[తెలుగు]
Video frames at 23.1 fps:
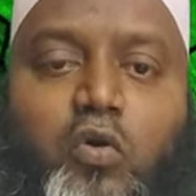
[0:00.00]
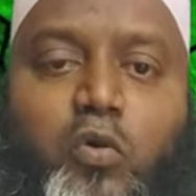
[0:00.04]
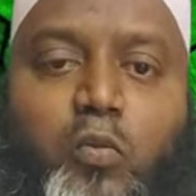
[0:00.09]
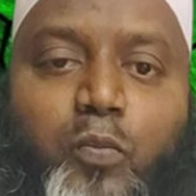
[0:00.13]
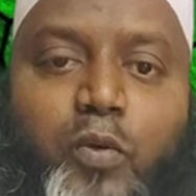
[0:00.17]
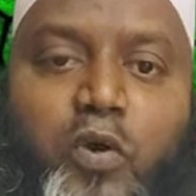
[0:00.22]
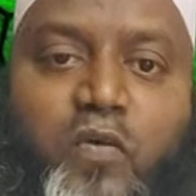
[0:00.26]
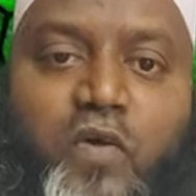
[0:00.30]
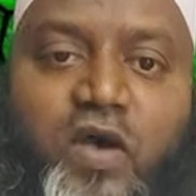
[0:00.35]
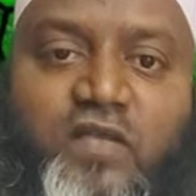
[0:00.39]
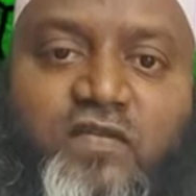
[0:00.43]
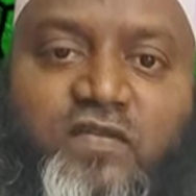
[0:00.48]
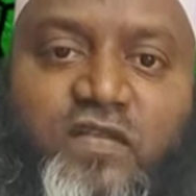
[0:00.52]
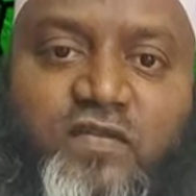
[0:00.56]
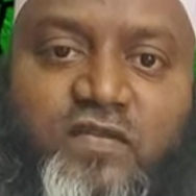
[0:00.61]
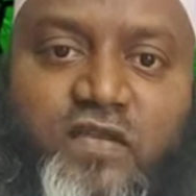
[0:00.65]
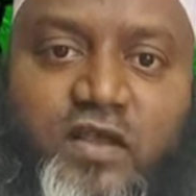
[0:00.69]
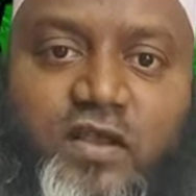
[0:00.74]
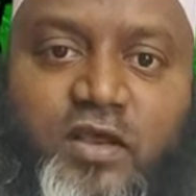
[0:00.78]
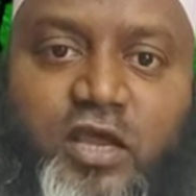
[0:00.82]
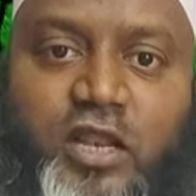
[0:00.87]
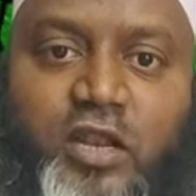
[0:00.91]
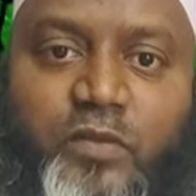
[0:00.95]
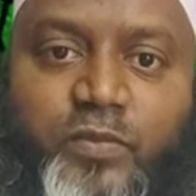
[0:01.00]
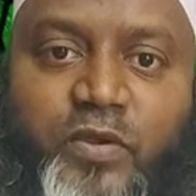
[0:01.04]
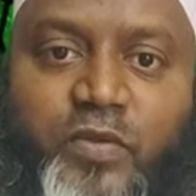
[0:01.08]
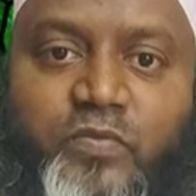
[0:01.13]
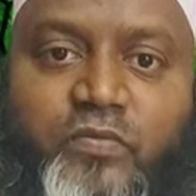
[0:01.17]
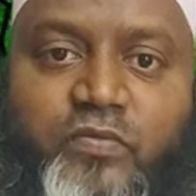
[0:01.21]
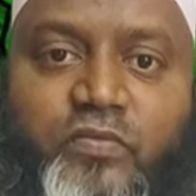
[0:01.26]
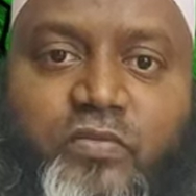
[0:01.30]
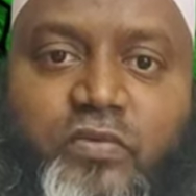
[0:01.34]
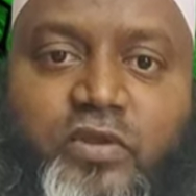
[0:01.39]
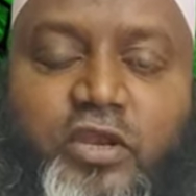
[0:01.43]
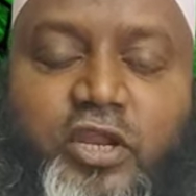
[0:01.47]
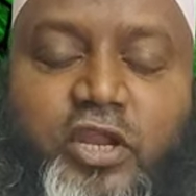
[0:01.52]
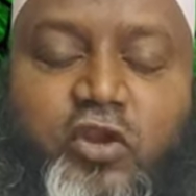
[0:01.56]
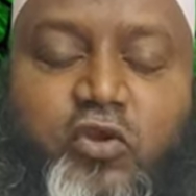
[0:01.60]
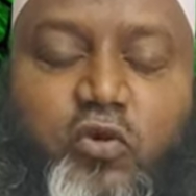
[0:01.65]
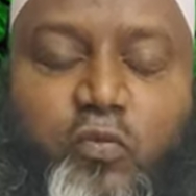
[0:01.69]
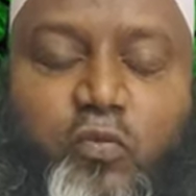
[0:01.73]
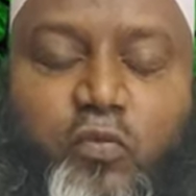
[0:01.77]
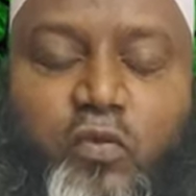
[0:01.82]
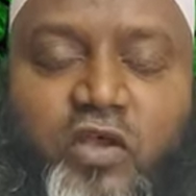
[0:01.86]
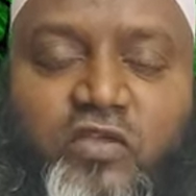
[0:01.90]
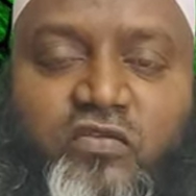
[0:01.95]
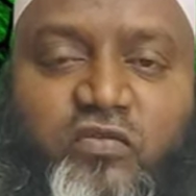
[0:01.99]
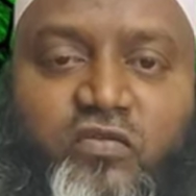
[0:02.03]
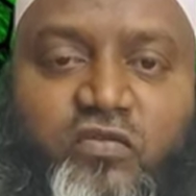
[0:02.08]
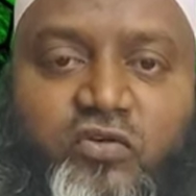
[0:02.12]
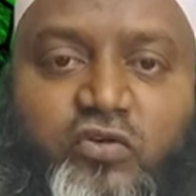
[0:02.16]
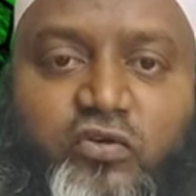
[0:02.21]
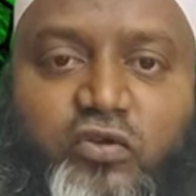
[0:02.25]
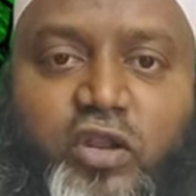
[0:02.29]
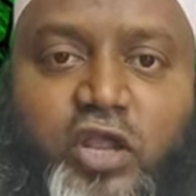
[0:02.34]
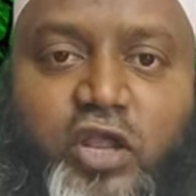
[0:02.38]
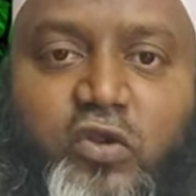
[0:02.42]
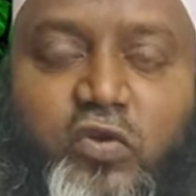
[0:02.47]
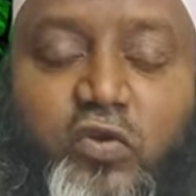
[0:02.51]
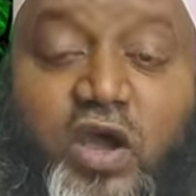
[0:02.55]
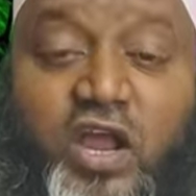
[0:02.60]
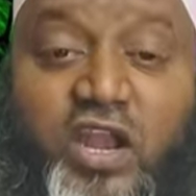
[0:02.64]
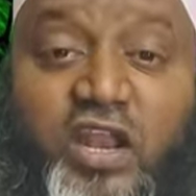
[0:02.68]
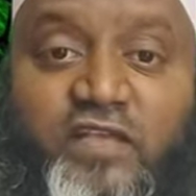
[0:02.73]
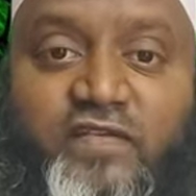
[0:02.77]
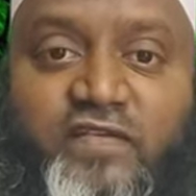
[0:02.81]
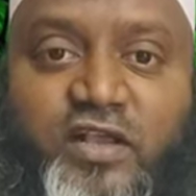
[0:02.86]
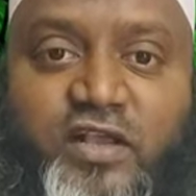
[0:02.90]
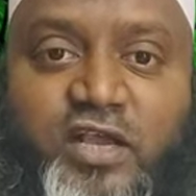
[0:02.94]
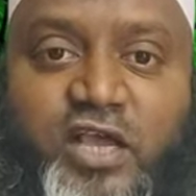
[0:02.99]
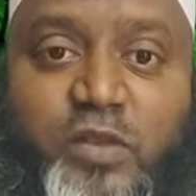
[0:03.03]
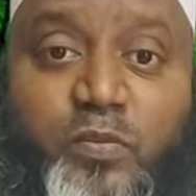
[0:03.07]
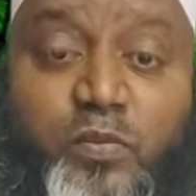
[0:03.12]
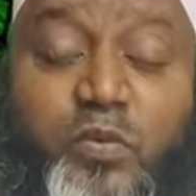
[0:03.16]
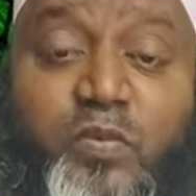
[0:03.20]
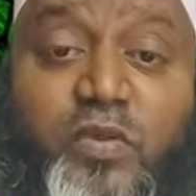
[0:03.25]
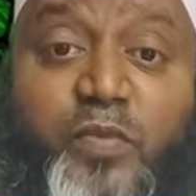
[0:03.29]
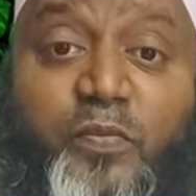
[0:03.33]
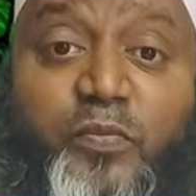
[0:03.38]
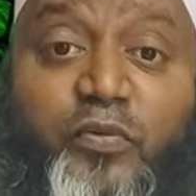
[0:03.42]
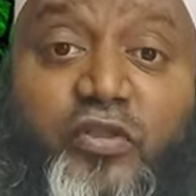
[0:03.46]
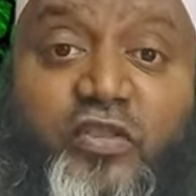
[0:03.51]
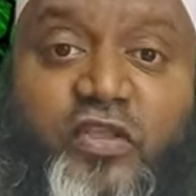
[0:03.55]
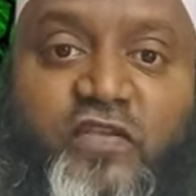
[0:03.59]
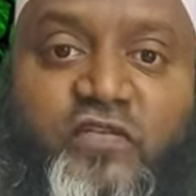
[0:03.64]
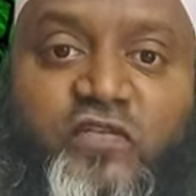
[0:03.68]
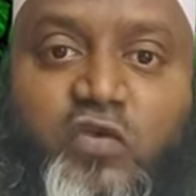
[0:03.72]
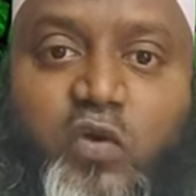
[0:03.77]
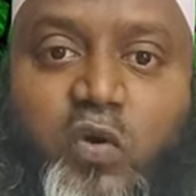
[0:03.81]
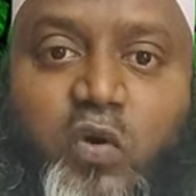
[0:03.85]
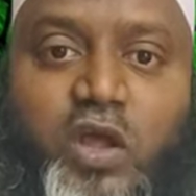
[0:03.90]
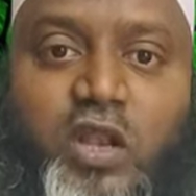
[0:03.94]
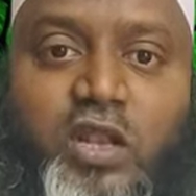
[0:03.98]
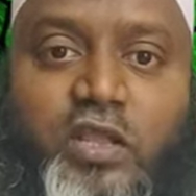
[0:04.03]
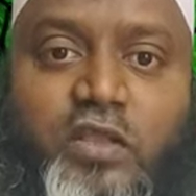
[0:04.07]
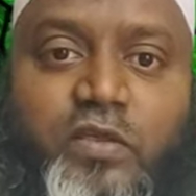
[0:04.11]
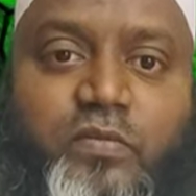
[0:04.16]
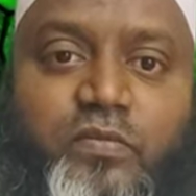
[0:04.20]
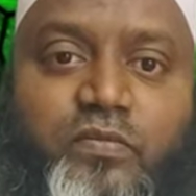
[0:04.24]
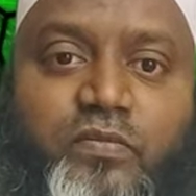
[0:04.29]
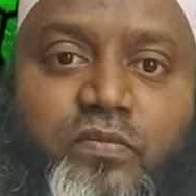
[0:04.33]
ఉపవాస సంకల్పం నేను ఉపవాసం ఉంటున్నాను అనే సంకల్పం ఎప్పుడు చేసుకోవాలి